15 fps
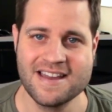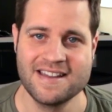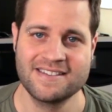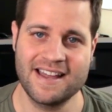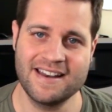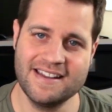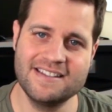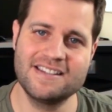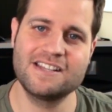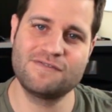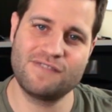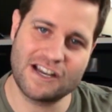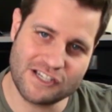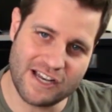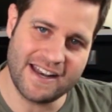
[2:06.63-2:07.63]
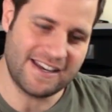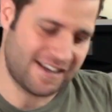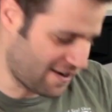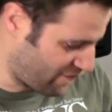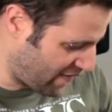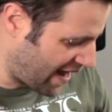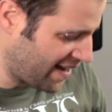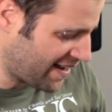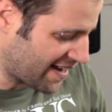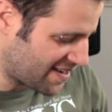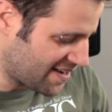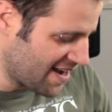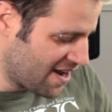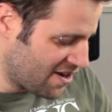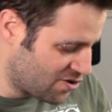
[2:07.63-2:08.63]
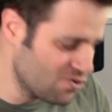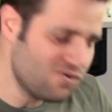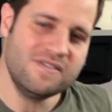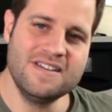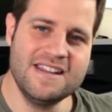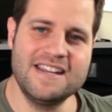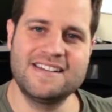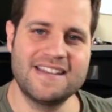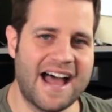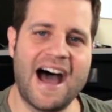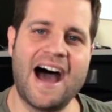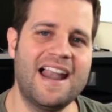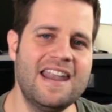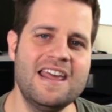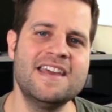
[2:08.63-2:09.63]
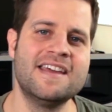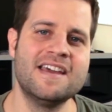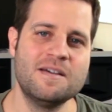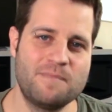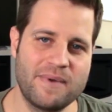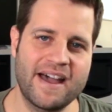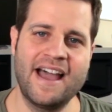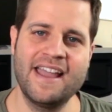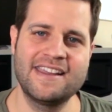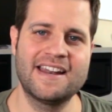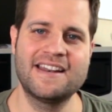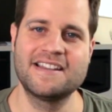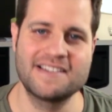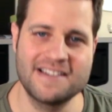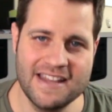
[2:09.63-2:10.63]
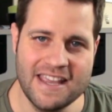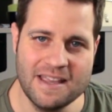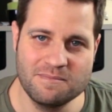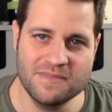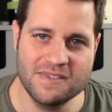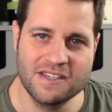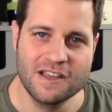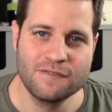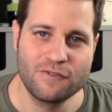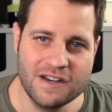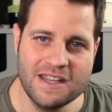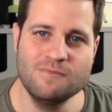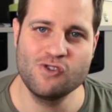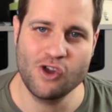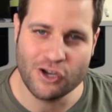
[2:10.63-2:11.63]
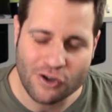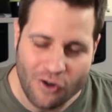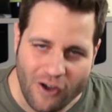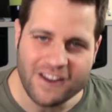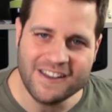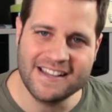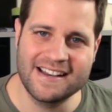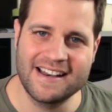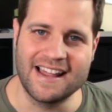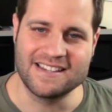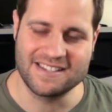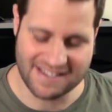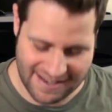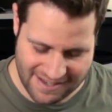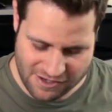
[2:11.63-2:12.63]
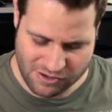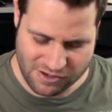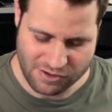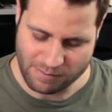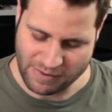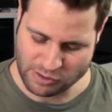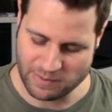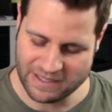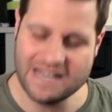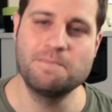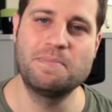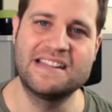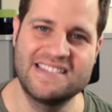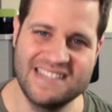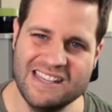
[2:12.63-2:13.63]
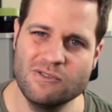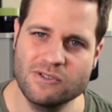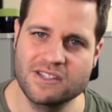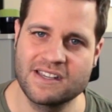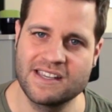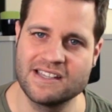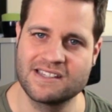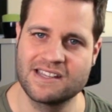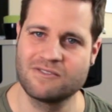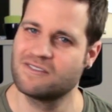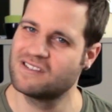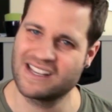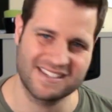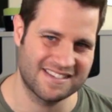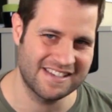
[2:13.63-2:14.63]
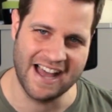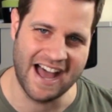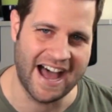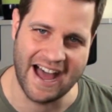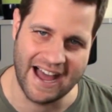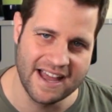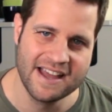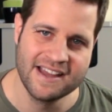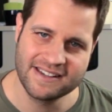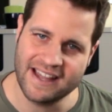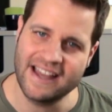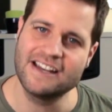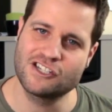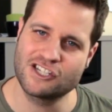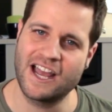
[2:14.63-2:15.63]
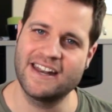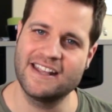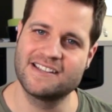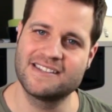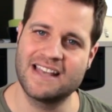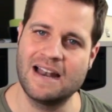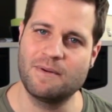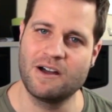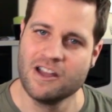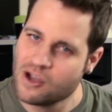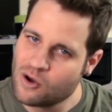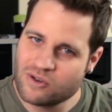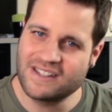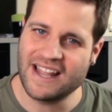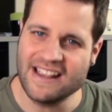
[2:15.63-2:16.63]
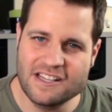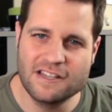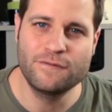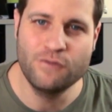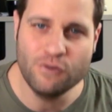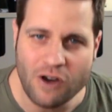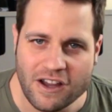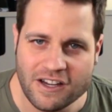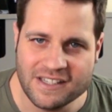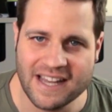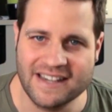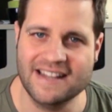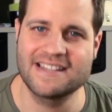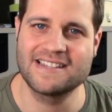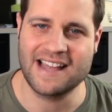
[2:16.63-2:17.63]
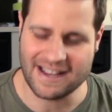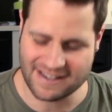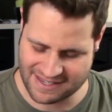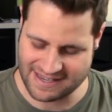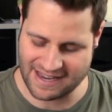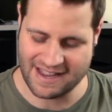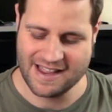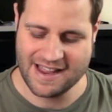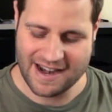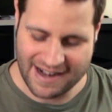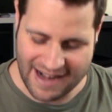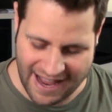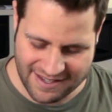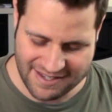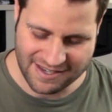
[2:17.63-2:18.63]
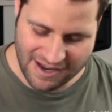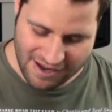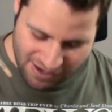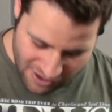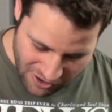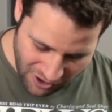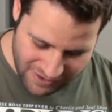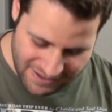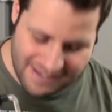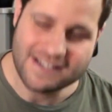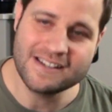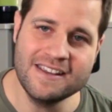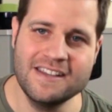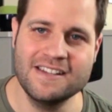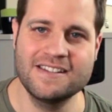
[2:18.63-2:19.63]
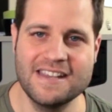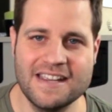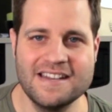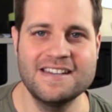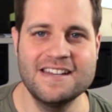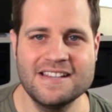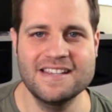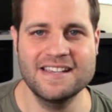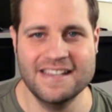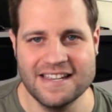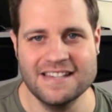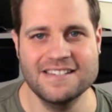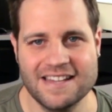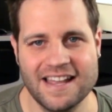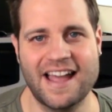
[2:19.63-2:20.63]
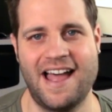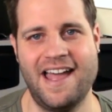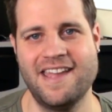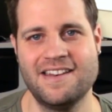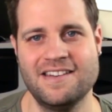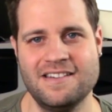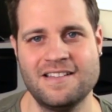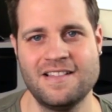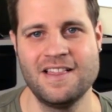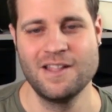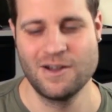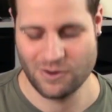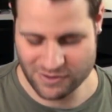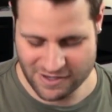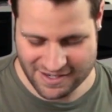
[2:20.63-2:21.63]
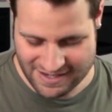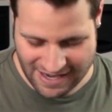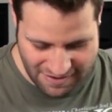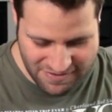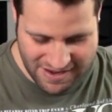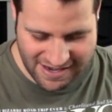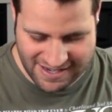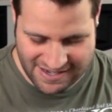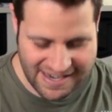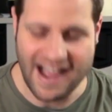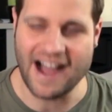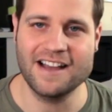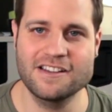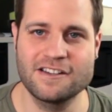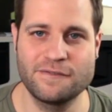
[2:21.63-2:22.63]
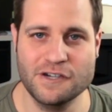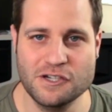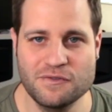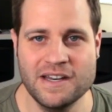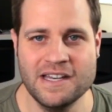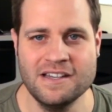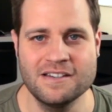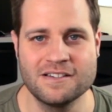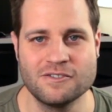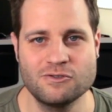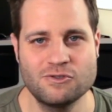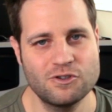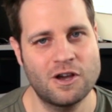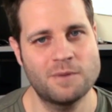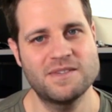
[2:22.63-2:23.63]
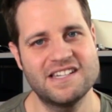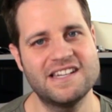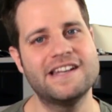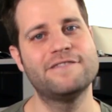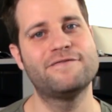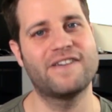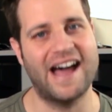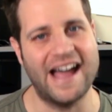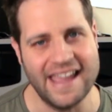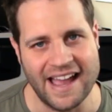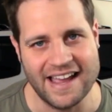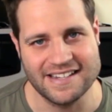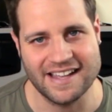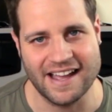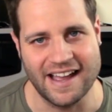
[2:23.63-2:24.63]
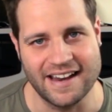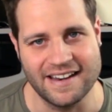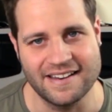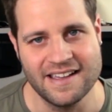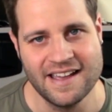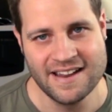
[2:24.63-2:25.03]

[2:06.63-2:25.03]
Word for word: Dann ist es wahrscheinlich der Fall, dass du nicht alle Bereiche deines Lebens von ihm durchleuchten lässt. Das ist zum Beispiel die Beziehungskiste und du sagst, na, da entscheide ich selber. Und da ist Furcht da, da ist Angst da. Lass Gottes Licht in diese Kiste rein und da wird die Angst verschwinden und du kommst in eine Freiheit rein.